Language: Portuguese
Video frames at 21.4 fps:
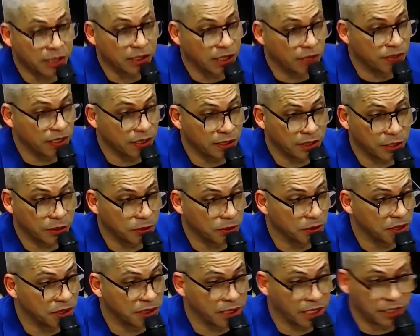versículo
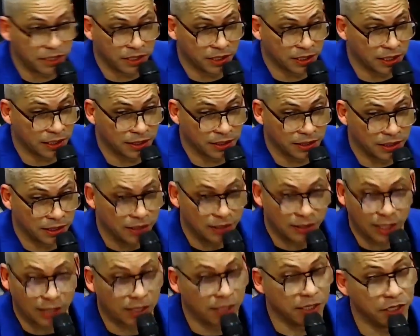6 diz assim:
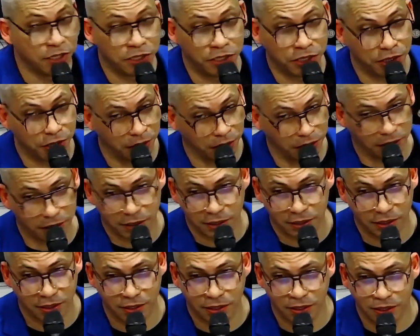Naquele dia,
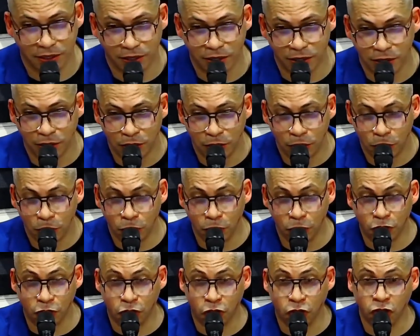o
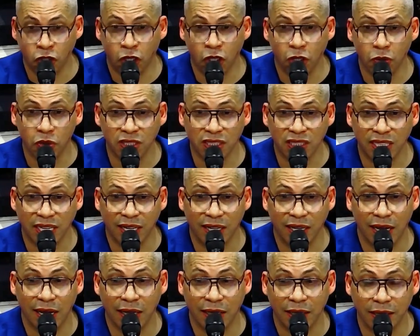sol
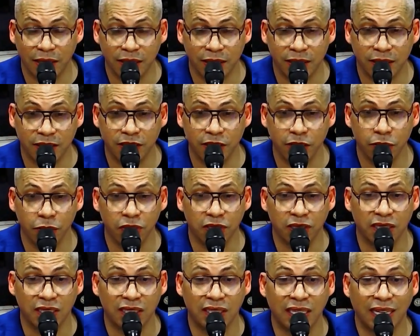será aquecido
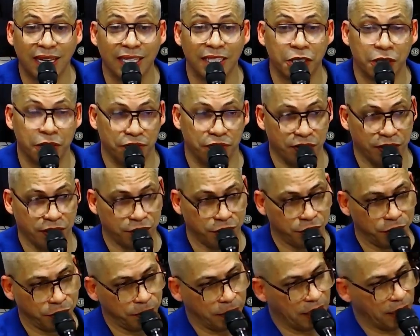sete
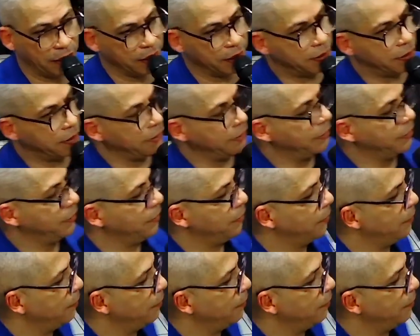vezes mais.